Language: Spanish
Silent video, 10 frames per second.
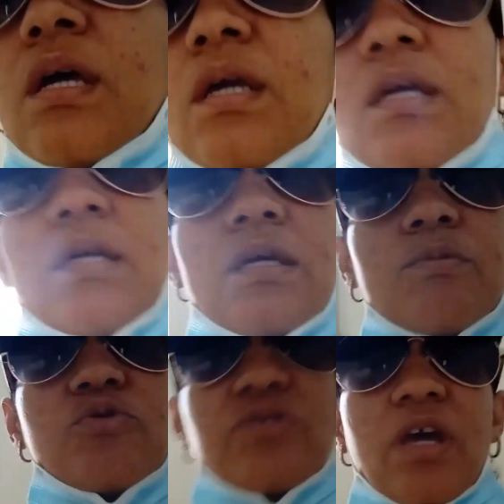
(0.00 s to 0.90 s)
y
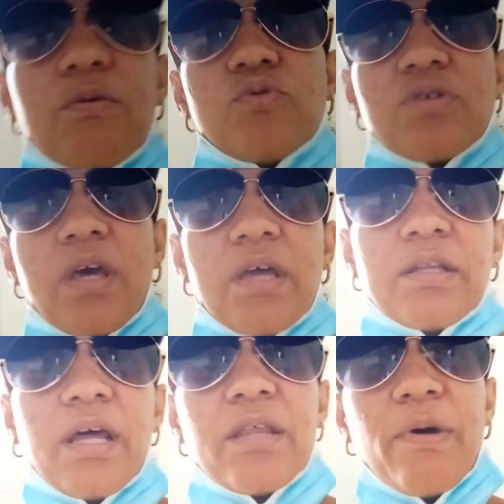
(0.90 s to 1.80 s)
busqué y busqué
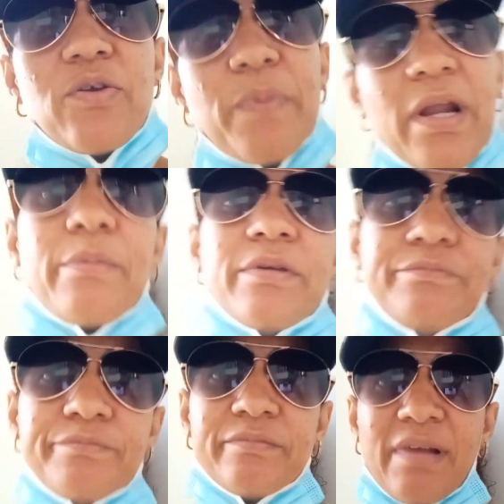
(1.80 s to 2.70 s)
traje de baño para
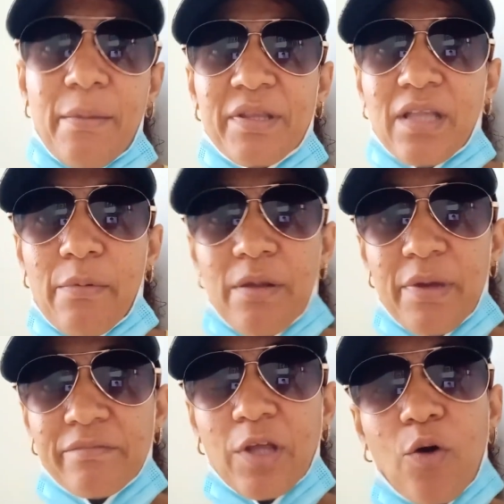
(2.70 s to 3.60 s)
mí.
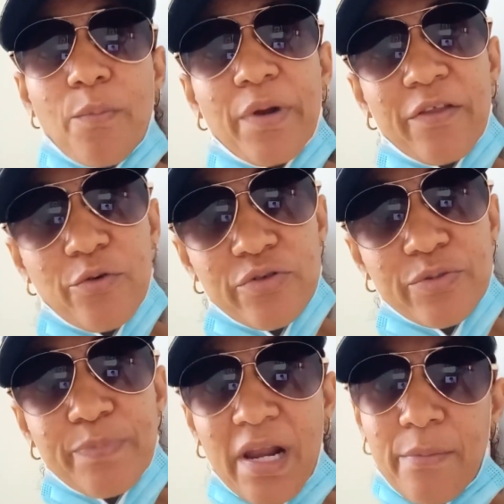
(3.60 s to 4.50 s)
Lamentablemente compré dos
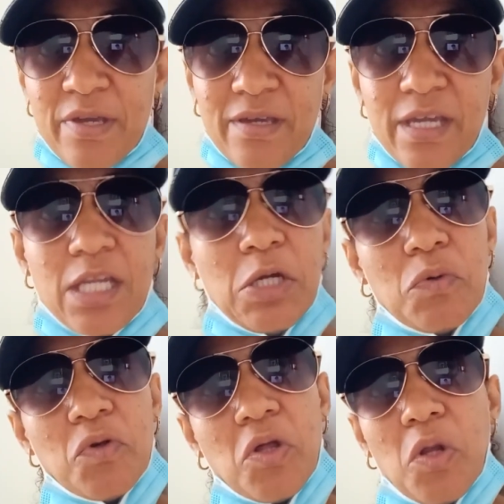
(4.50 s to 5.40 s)
para mí y
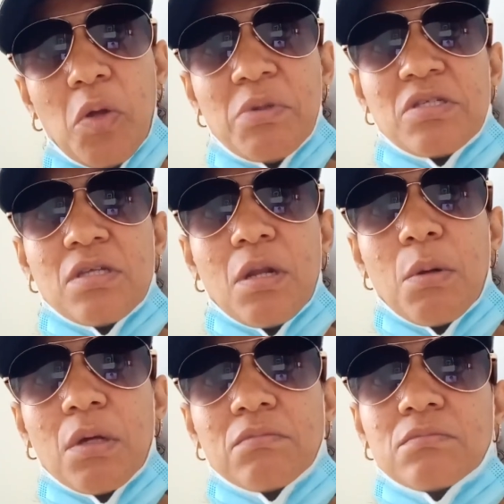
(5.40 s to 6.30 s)
ninguno de los dos me
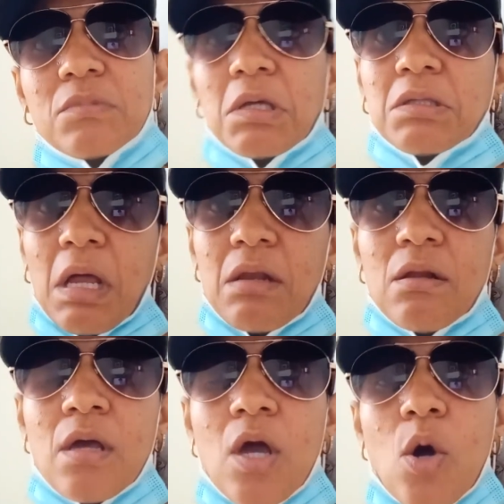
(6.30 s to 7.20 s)
sirven. ¿Qué tal?
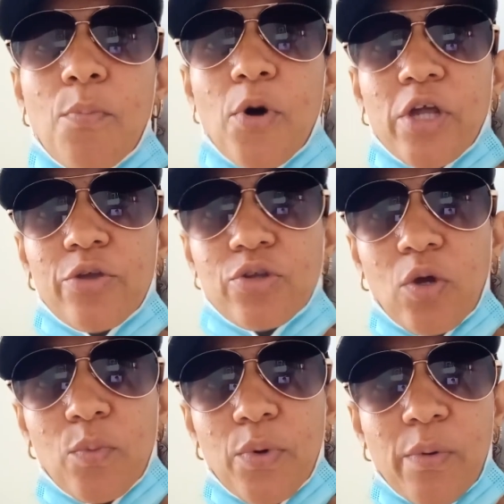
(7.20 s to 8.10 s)
Porque yo
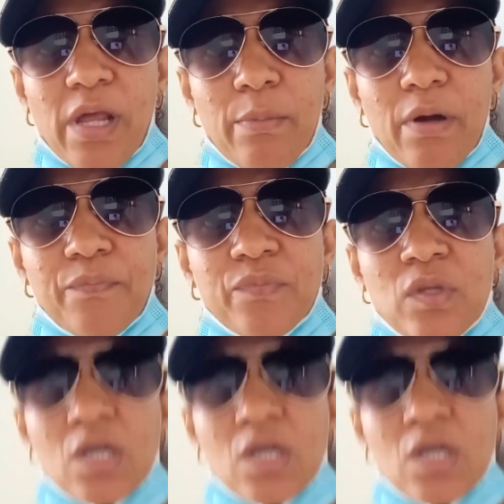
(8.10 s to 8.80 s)
tengo un problema.